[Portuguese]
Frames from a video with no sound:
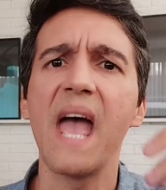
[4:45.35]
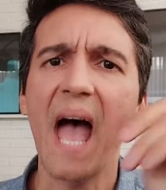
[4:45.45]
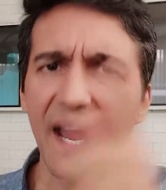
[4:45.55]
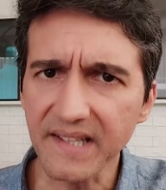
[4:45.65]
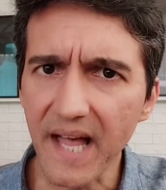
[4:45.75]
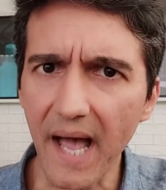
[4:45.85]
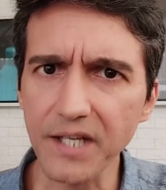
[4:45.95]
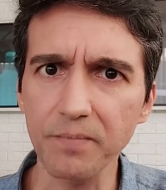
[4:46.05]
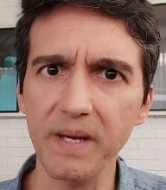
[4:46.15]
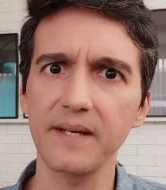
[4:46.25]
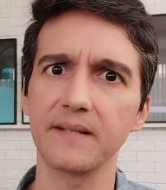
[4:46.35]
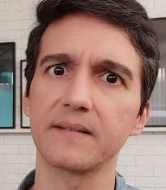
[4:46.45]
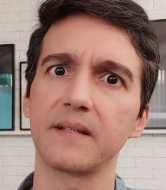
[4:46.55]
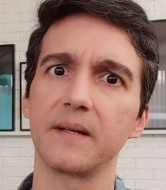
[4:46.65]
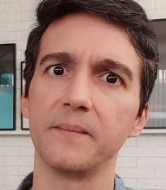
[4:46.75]
Ainda há
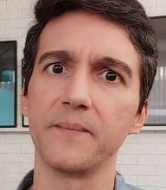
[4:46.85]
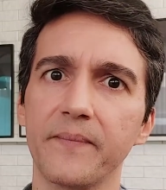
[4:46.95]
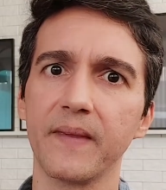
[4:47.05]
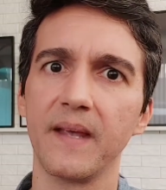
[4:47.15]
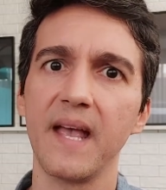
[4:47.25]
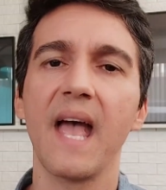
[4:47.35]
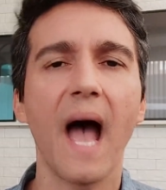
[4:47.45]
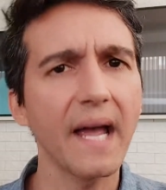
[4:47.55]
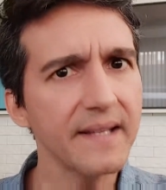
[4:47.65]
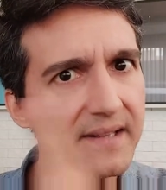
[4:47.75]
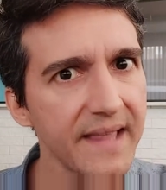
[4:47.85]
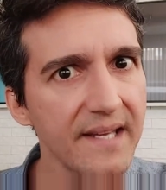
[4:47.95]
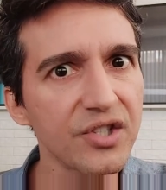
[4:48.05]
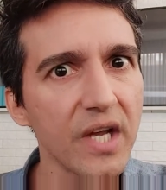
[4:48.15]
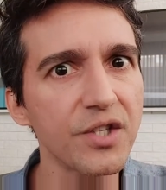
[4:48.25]
esperança. Ainda tem
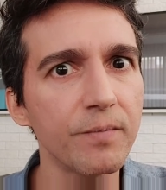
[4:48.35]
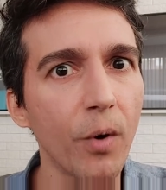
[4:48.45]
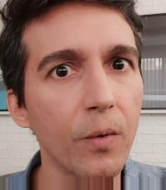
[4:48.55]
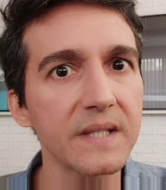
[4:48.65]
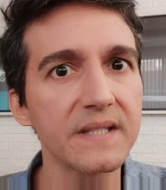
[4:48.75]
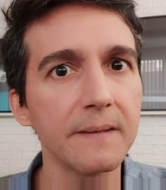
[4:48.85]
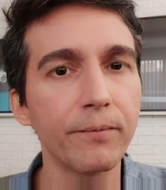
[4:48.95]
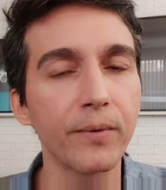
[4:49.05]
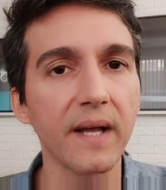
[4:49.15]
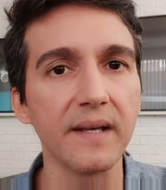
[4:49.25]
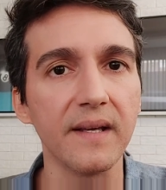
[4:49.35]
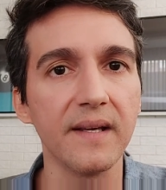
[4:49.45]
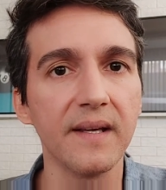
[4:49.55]
gente boa assim por aí.